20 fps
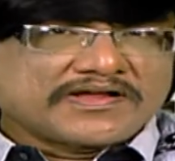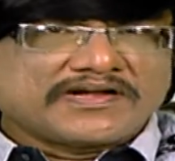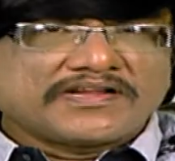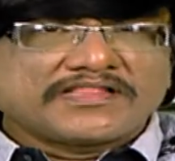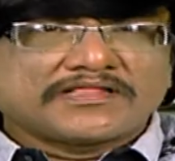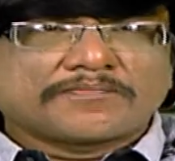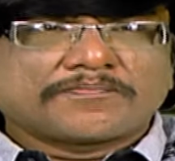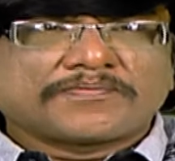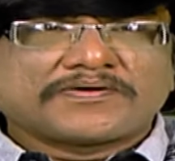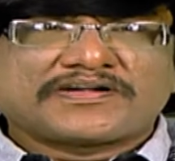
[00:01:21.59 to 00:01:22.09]

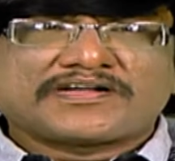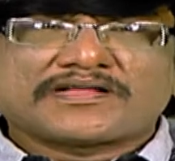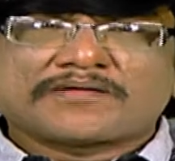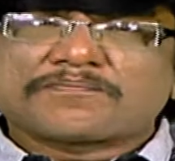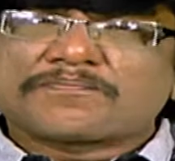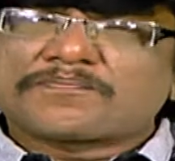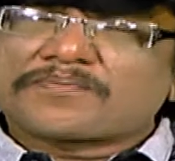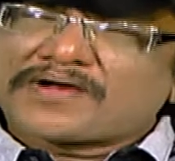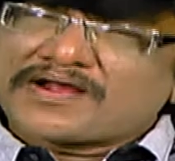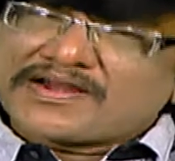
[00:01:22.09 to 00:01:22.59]
எழுதப்பட்ட
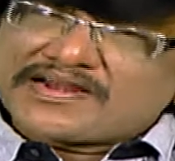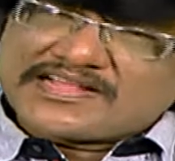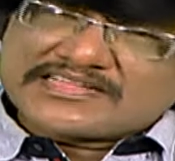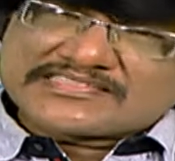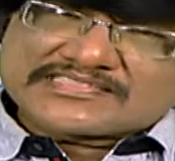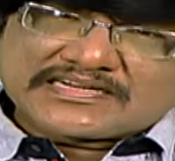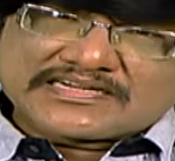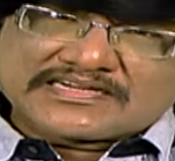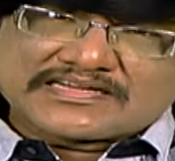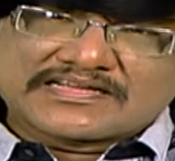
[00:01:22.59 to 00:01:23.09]
பல
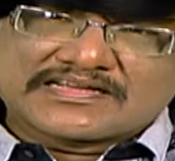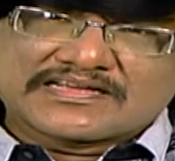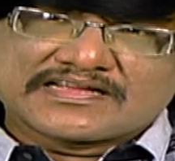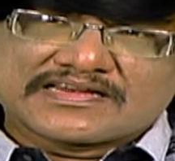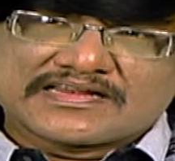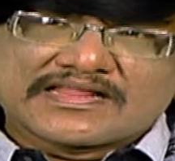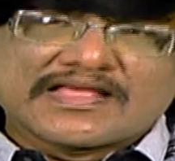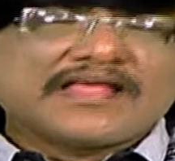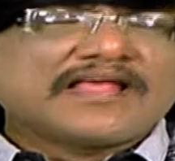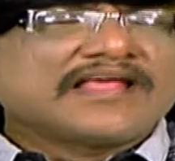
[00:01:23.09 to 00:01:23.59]
சட்டங்கள்